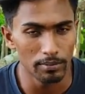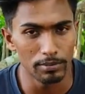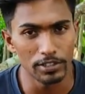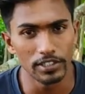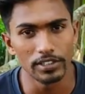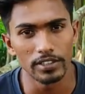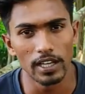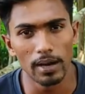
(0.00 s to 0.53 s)

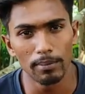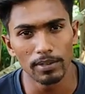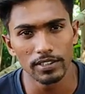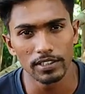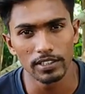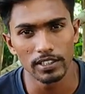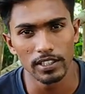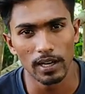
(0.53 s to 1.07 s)
বিশেষ দাম
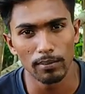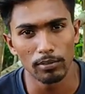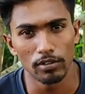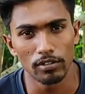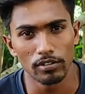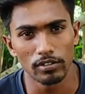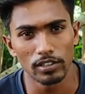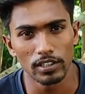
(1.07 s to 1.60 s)
আছে সেই
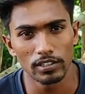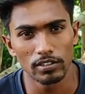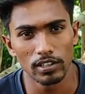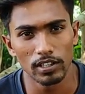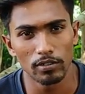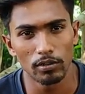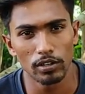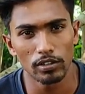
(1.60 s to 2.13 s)
দামগুলো কিন্তু
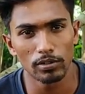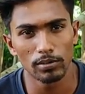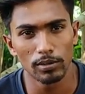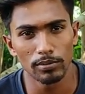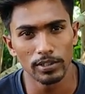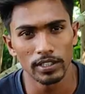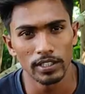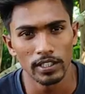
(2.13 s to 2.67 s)
আসলে
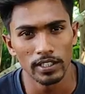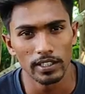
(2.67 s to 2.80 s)
অন্যভাবে